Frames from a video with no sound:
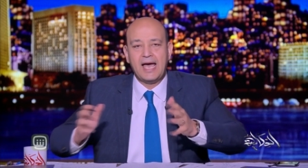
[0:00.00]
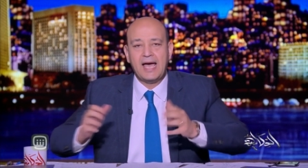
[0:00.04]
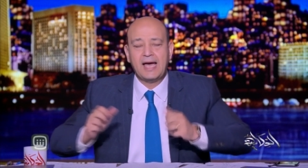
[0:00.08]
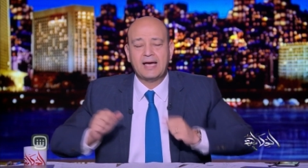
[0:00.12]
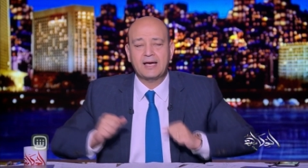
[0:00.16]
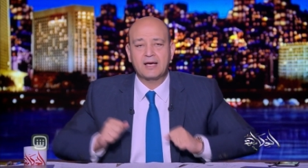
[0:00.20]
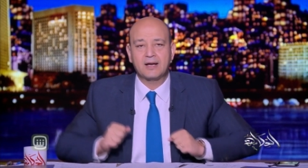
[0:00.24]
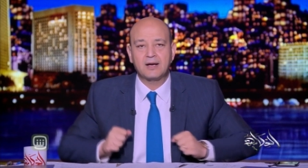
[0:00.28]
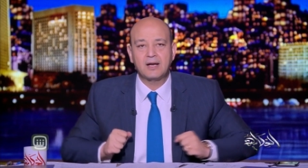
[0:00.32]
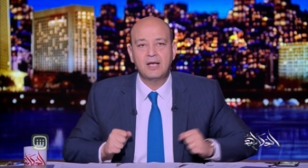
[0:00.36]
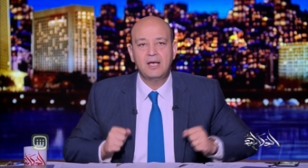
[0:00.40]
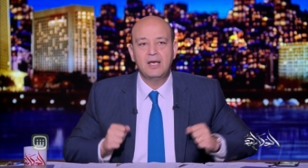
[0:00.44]

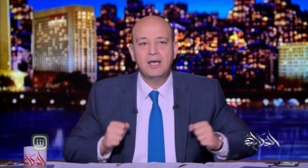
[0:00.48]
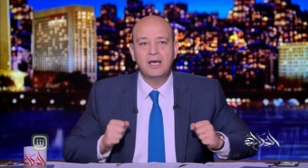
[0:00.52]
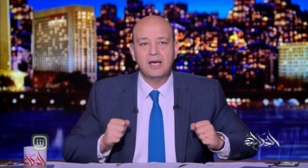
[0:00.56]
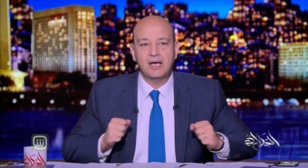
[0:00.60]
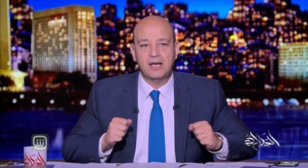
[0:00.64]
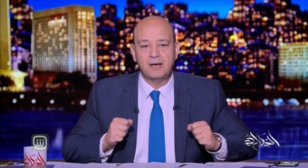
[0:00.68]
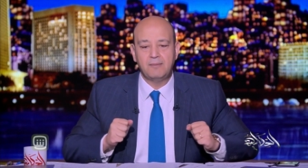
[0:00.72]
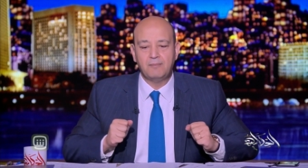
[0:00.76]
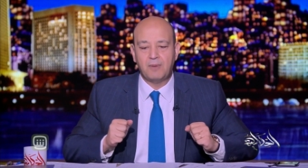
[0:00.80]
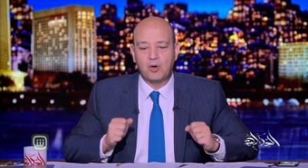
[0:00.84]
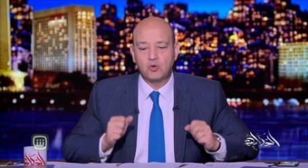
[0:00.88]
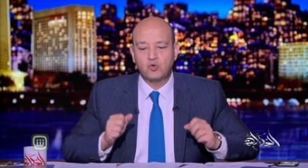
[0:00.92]
اخر
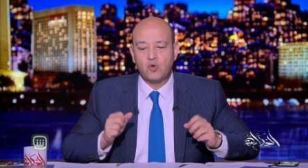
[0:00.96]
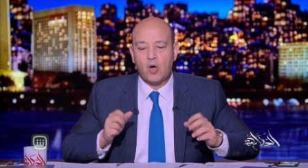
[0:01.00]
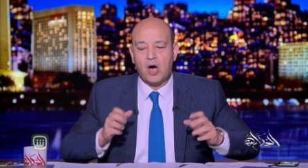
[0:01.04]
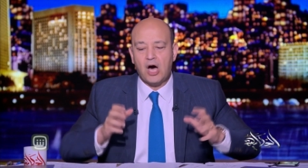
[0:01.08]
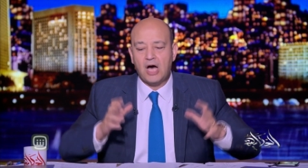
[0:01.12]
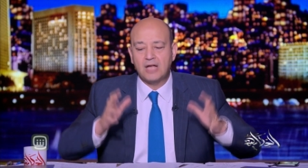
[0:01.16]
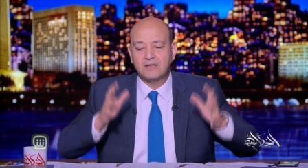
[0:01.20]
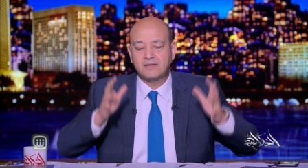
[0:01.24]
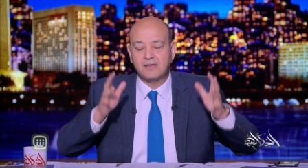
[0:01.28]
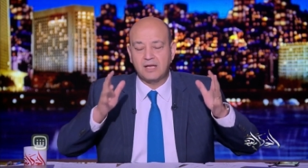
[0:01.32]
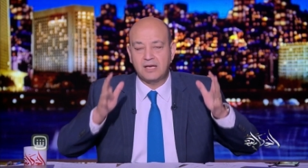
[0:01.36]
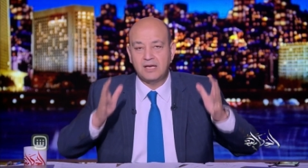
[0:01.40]

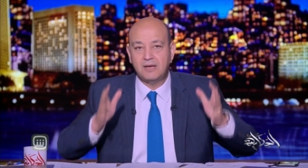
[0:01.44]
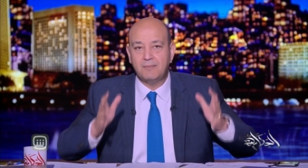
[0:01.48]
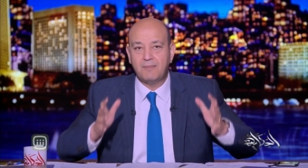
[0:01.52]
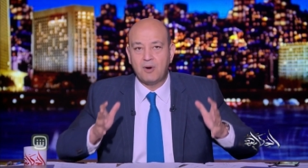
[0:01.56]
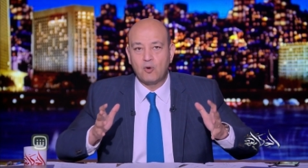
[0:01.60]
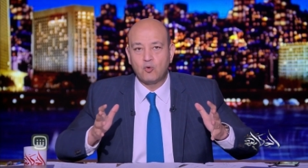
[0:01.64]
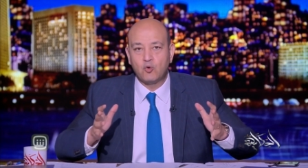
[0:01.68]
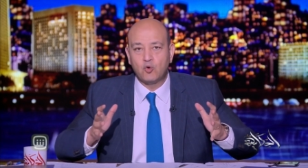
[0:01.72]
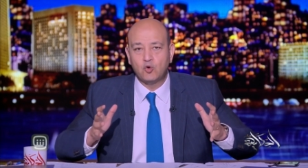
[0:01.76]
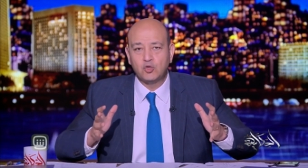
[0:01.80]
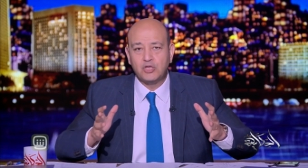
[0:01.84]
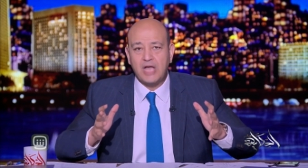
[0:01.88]
الموضوعات اللي
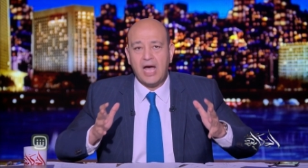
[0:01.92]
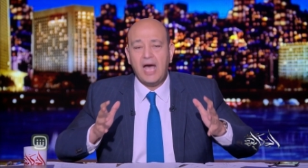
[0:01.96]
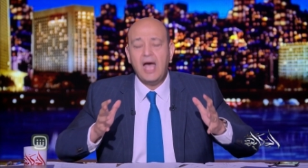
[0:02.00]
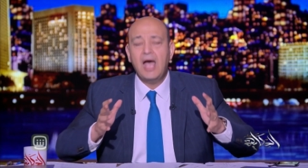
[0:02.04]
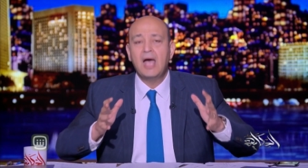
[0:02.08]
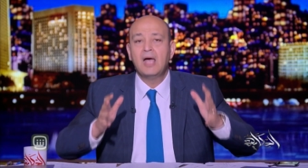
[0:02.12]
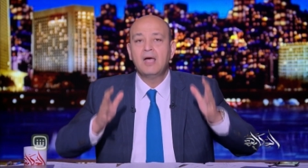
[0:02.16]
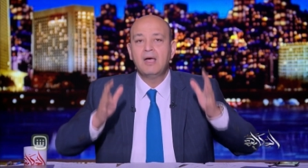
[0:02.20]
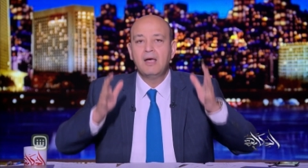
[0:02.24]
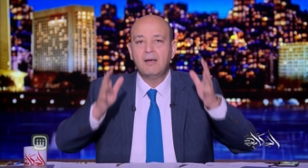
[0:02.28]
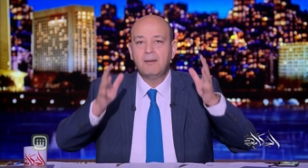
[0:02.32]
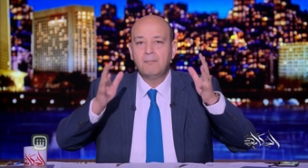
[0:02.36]

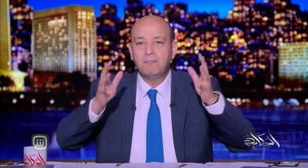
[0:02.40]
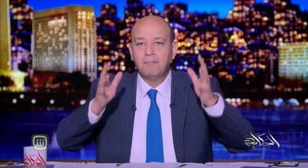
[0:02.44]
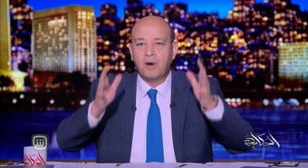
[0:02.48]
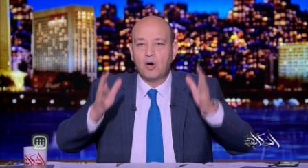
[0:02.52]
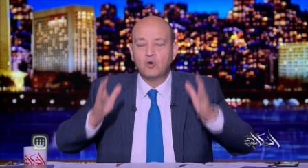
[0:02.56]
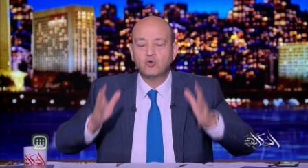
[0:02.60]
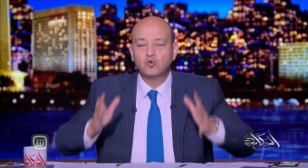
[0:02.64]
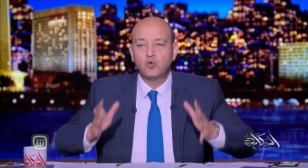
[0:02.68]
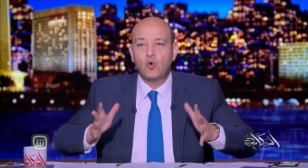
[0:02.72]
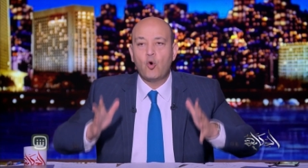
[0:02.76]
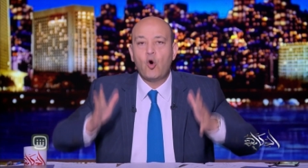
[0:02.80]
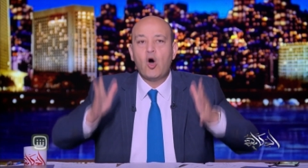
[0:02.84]
موجوده
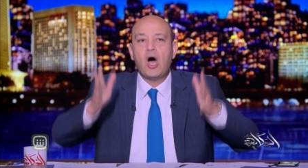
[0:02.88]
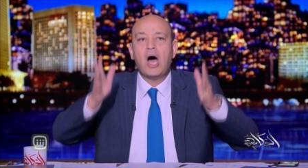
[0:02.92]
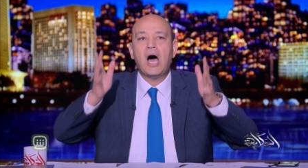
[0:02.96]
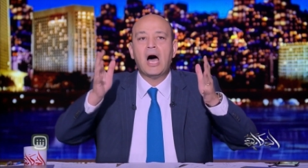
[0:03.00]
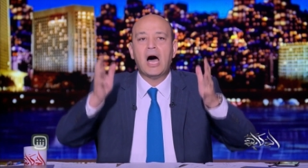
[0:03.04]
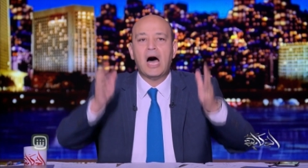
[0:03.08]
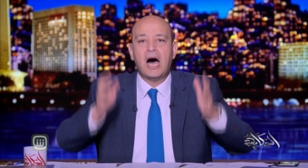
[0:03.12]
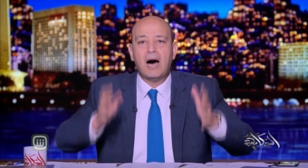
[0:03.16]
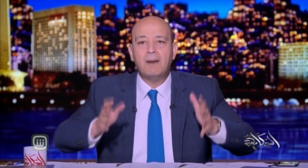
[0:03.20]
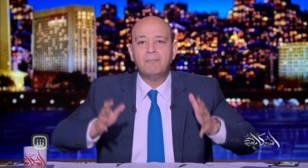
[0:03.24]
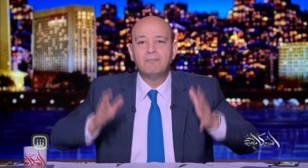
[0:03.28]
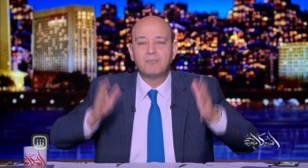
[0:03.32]

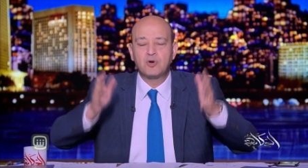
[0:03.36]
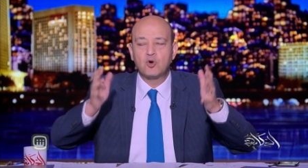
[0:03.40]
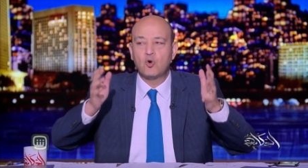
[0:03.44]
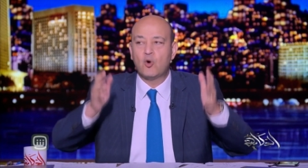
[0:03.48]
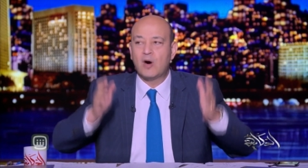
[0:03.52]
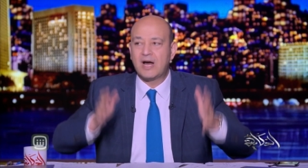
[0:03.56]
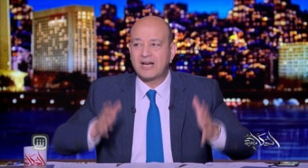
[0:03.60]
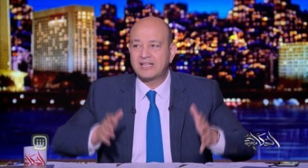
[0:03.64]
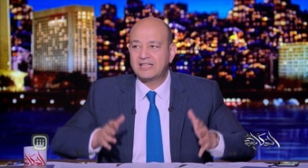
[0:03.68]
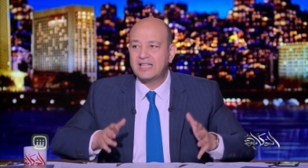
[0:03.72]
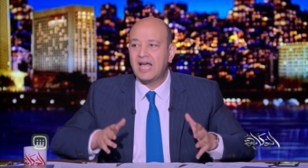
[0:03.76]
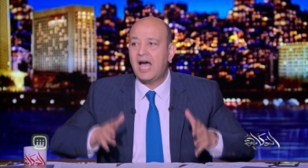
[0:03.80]
موضوع عمرو
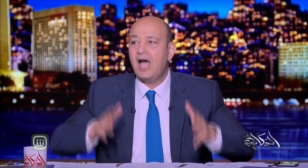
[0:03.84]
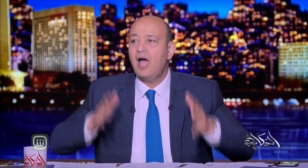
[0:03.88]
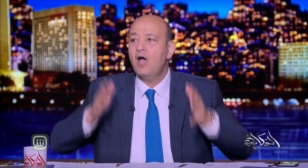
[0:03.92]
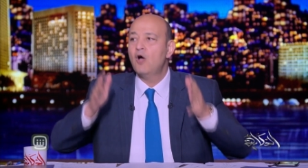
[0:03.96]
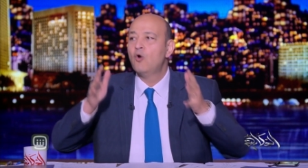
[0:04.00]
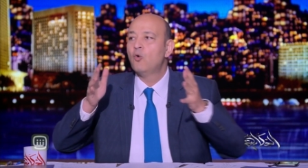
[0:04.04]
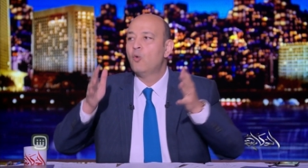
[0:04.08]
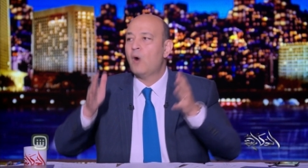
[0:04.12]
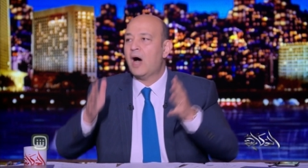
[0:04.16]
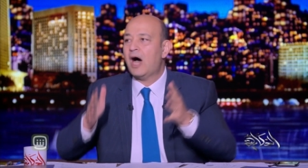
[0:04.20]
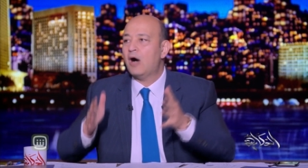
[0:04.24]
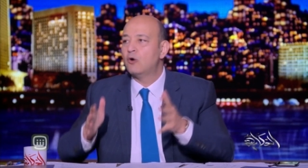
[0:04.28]
ورده
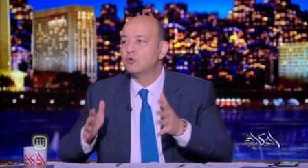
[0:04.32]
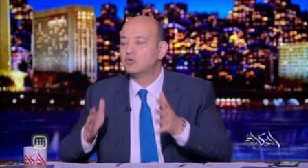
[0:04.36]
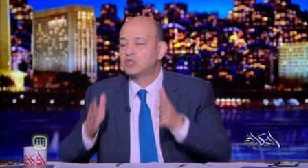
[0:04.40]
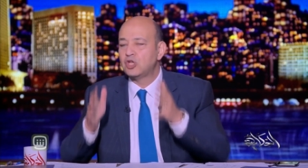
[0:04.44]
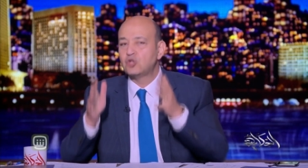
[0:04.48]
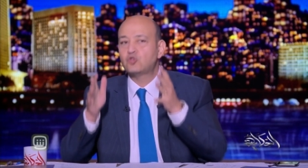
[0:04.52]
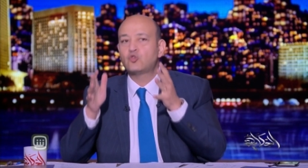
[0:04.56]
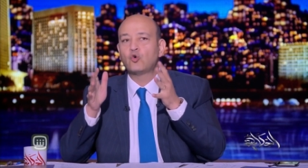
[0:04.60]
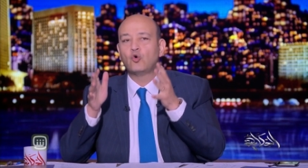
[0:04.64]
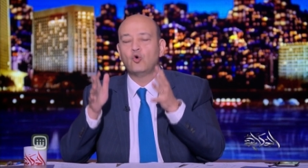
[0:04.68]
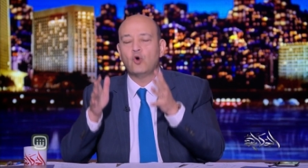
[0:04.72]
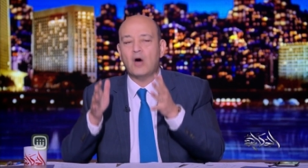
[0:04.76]

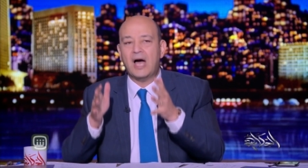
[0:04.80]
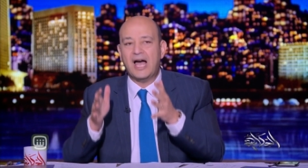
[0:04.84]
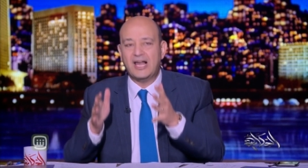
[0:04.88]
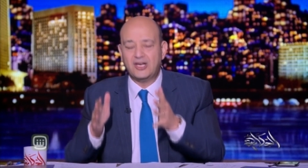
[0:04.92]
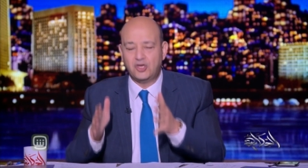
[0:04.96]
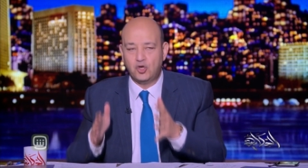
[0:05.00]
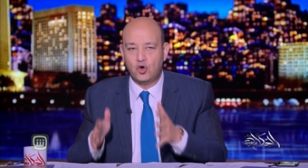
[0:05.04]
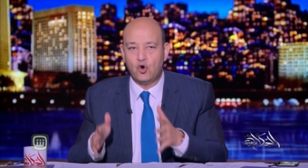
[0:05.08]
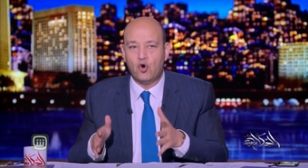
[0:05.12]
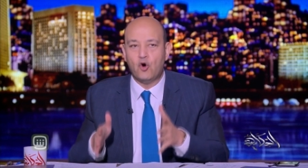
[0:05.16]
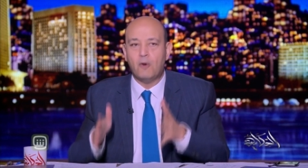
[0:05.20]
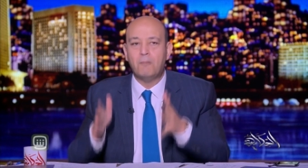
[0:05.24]
وعودته
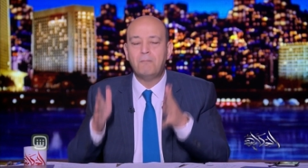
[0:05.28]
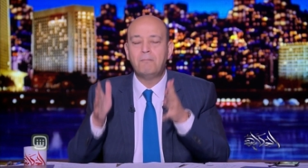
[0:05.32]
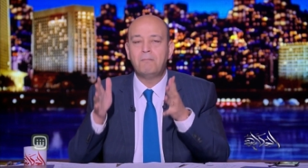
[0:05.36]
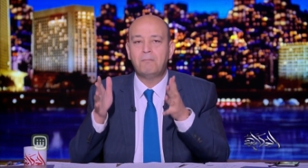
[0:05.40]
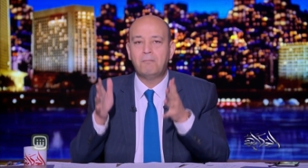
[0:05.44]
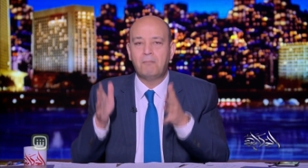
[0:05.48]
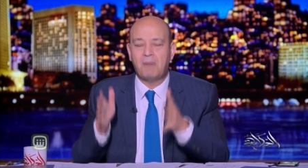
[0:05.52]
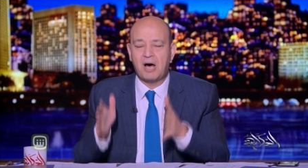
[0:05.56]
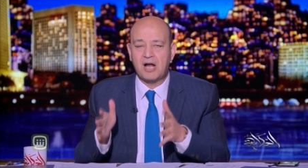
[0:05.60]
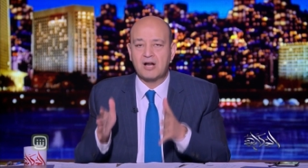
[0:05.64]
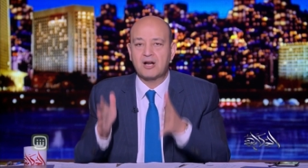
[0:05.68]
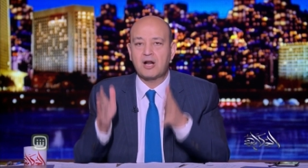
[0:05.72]
اليوم
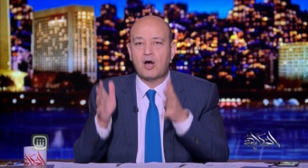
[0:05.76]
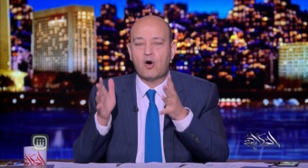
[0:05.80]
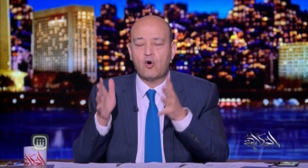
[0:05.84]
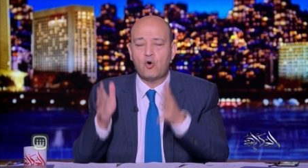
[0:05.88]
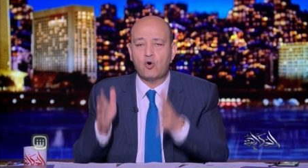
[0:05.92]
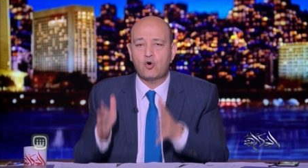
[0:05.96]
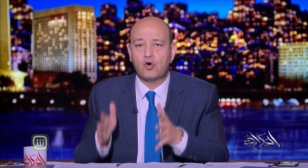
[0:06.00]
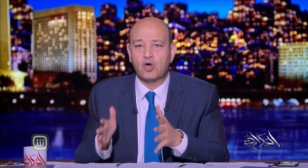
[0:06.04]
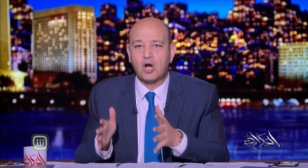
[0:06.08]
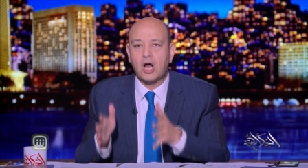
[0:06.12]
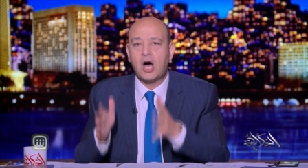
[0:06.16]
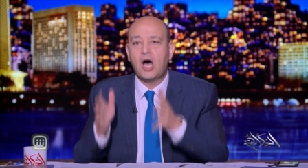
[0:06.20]

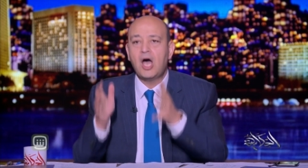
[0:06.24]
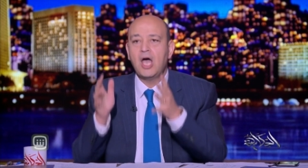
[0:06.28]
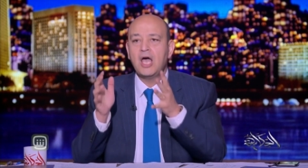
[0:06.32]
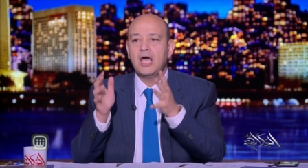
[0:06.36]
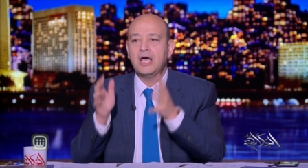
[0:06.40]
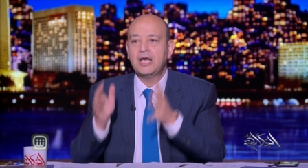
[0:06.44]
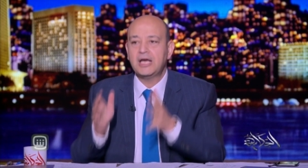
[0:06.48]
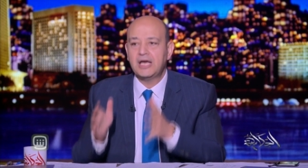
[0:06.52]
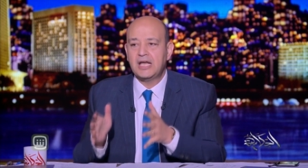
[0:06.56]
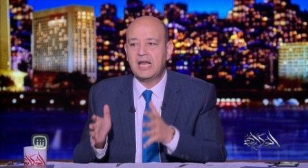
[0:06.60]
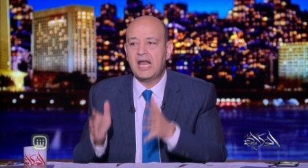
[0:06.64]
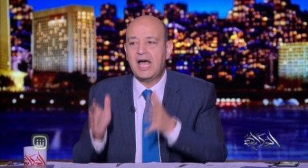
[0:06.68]
مره اخرى
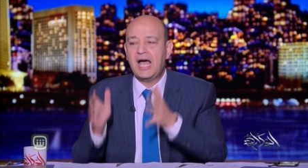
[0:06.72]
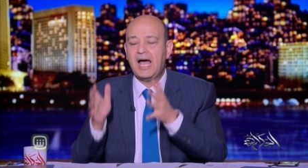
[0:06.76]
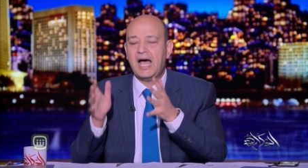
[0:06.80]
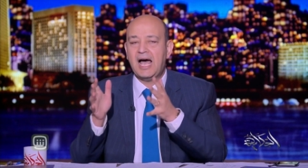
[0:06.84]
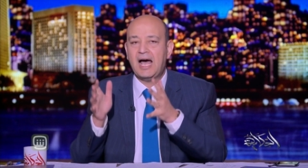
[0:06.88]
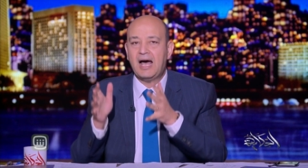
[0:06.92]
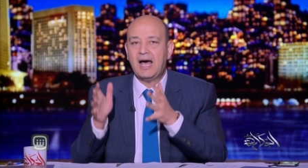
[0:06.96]
الى